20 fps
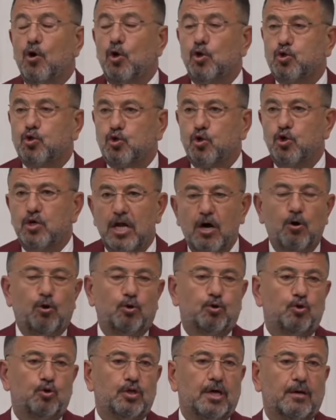ölçüsünün ne
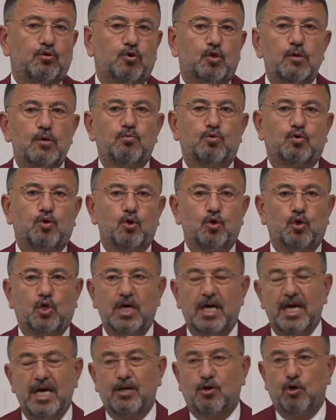olduğunda tüm
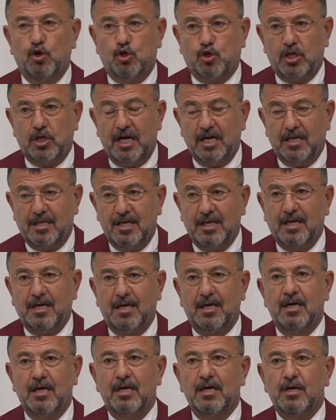Türkiye'ye
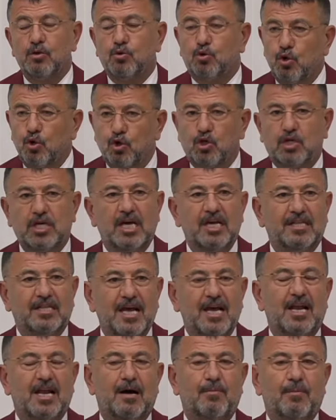gösterdi.
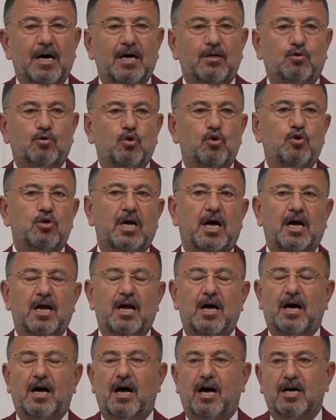Türkiye'yi değil ama
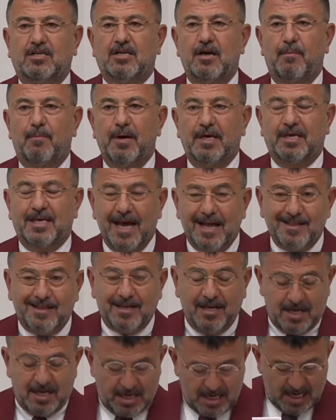dünyaya AKP
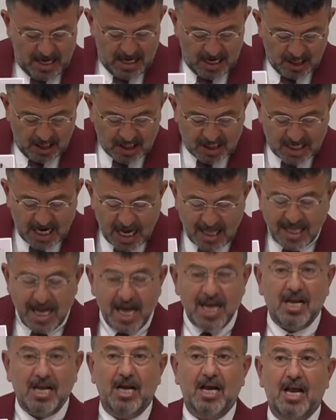kendini
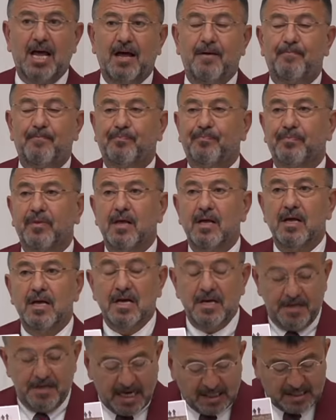kendi eliyle
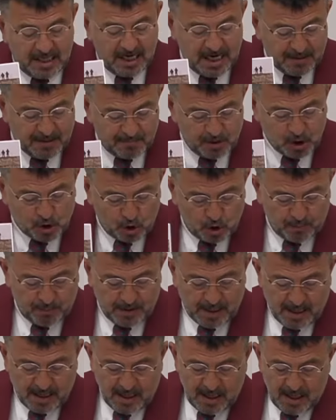rezil etmiş
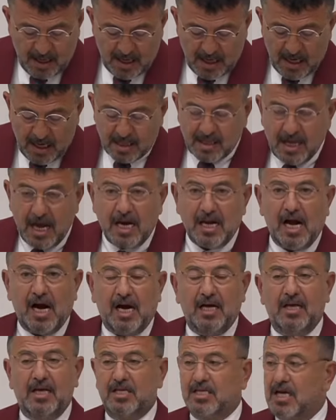durumda.
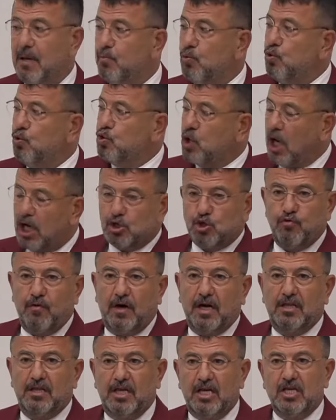Değerli arkadaşlar bu utanç
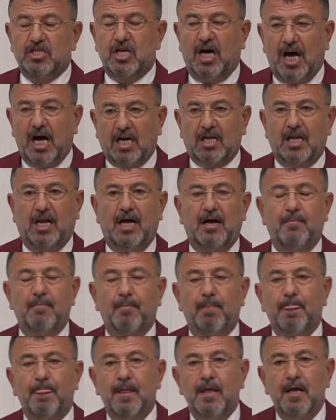duvarı deyince
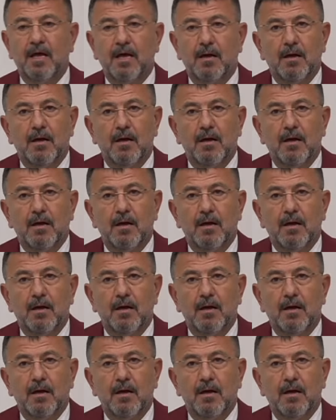akla